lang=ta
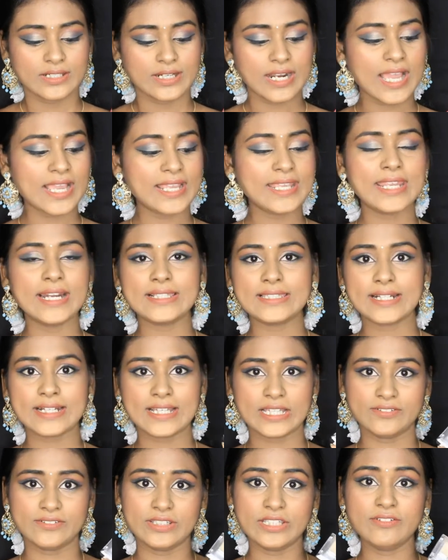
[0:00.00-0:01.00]
நான் இங்கே
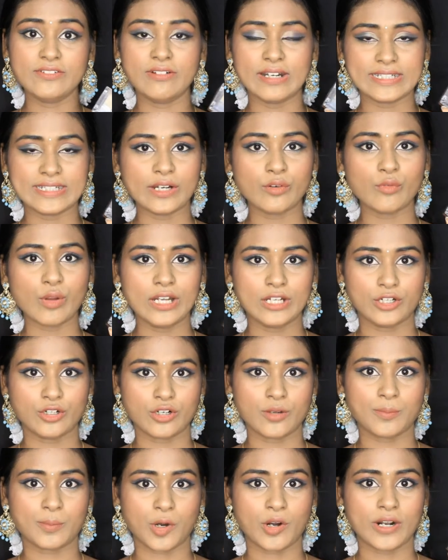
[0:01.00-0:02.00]
எடுத்திருக்கிறது வந்து வெட்டன்
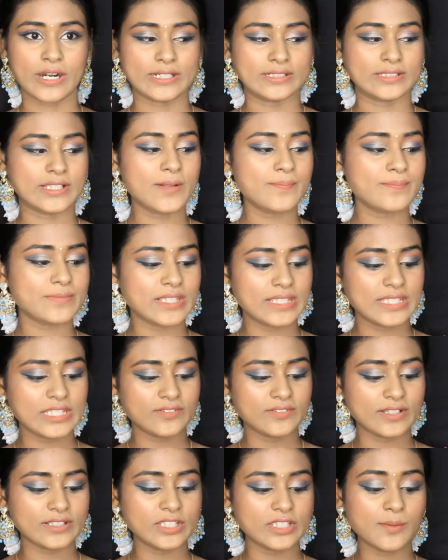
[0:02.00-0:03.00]
ஒயிலோட ப்ராடக்ட் தான்
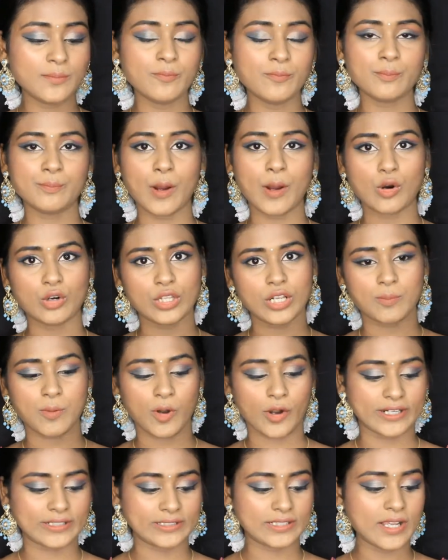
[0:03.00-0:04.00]
இது வந்து பவுடர்
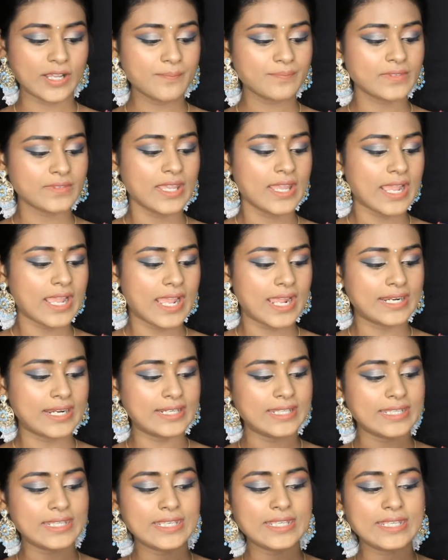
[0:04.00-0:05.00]
ப்ராடக்ட் தான்
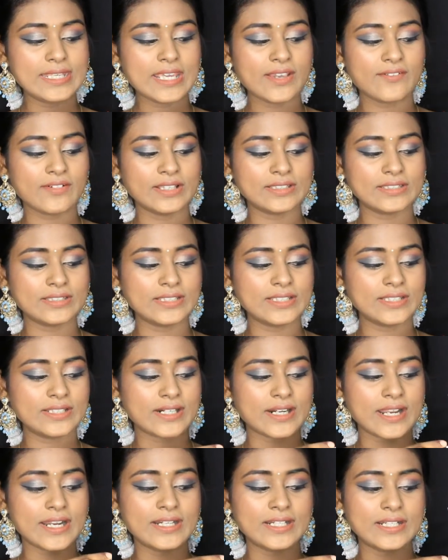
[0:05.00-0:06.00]
அண்ட் இங்கே வந்து
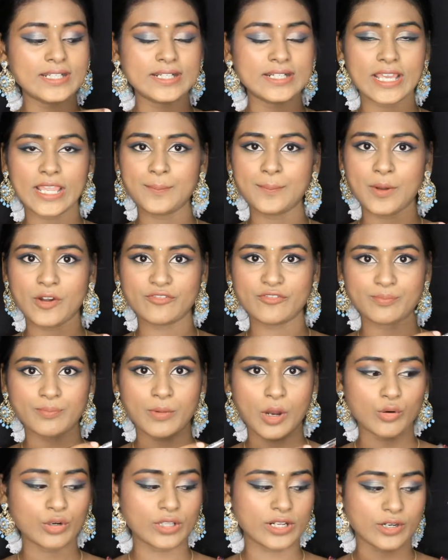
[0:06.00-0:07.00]
ரெண்டு டைப் ஆஃப்
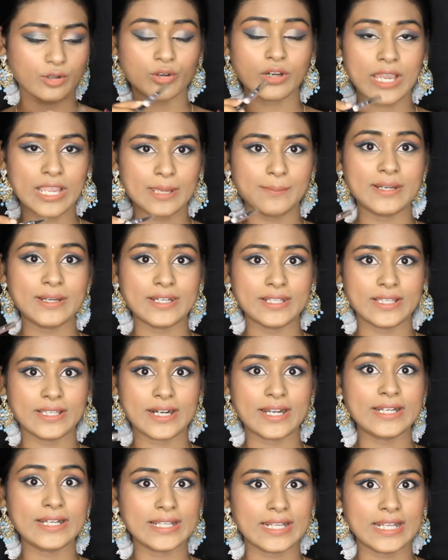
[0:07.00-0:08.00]
பவுடர் இருக்கும் ஐ மீன்
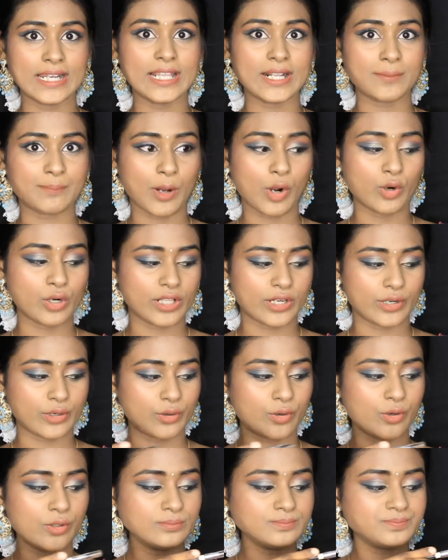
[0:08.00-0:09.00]
ரெண்டு கலர் பவுடர்
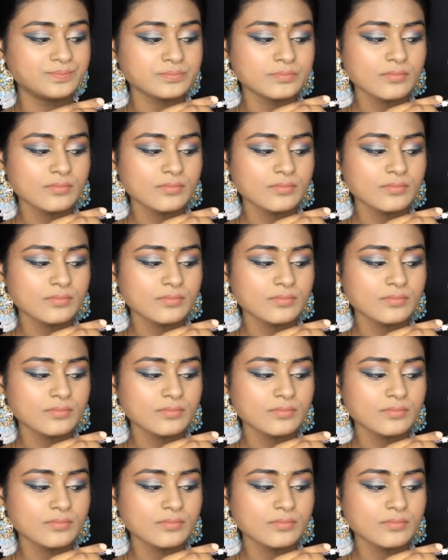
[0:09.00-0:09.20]
இருக்கும்